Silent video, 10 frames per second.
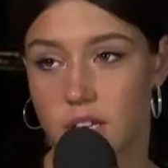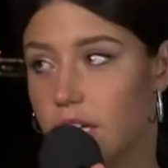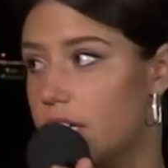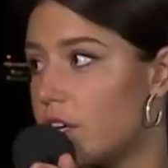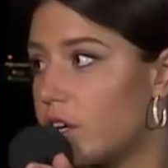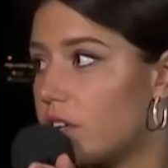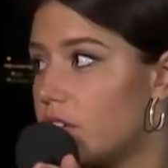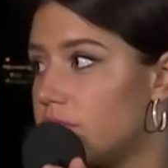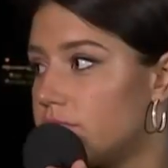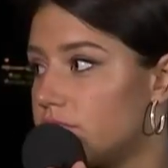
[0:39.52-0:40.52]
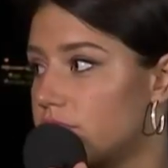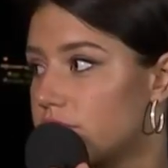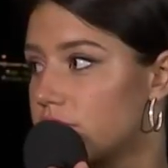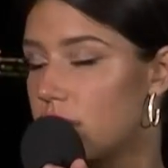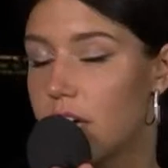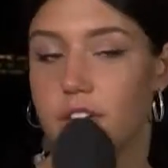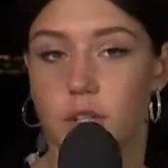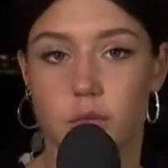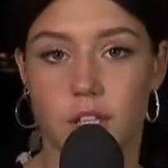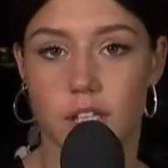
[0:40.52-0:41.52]
et, euh, avec une
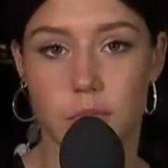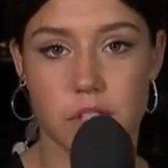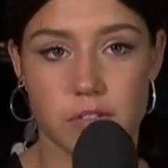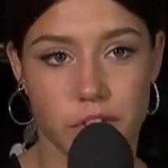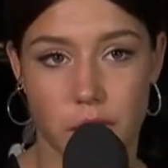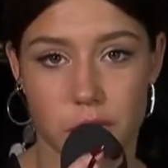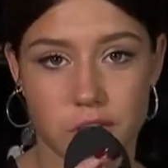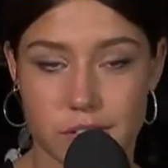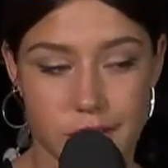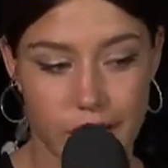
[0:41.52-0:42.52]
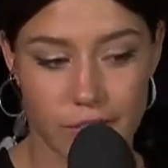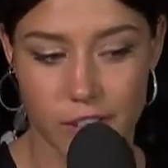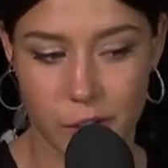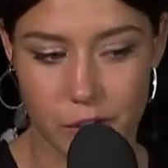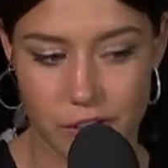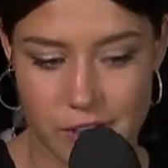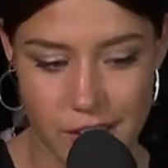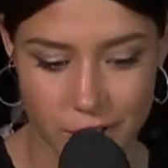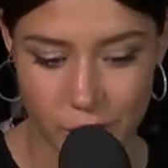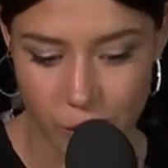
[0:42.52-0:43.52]
équipe différente, avec des
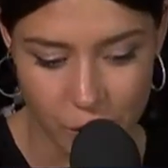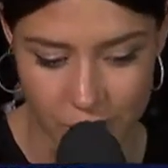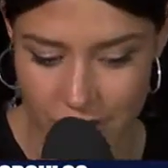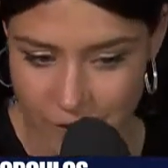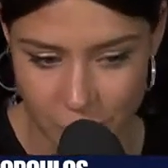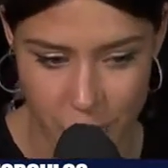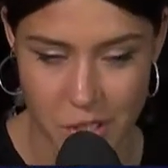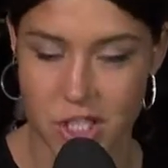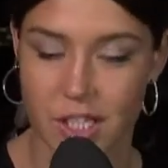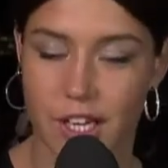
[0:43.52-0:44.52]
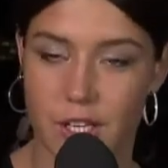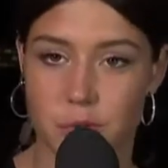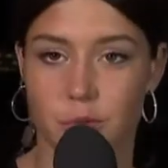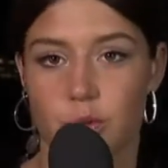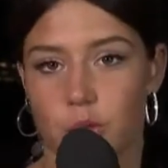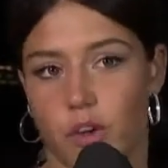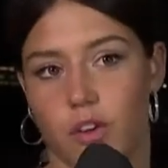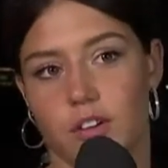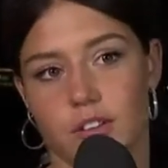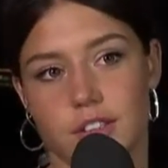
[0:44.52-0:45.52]
acteurs de ma génération. Donc,
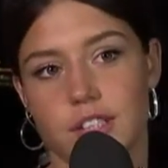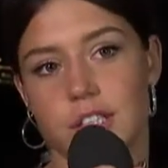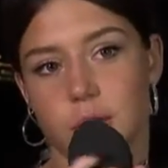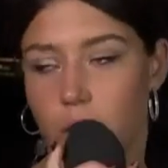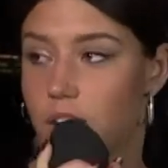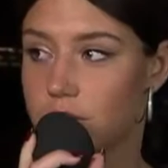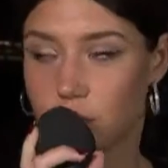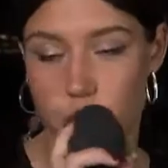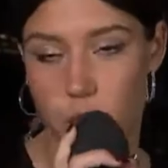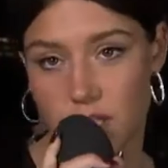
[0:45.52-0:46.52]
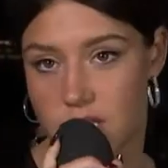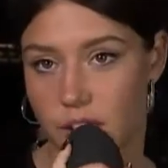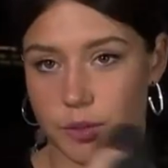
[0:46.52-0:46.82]
ouais, que du plaisir.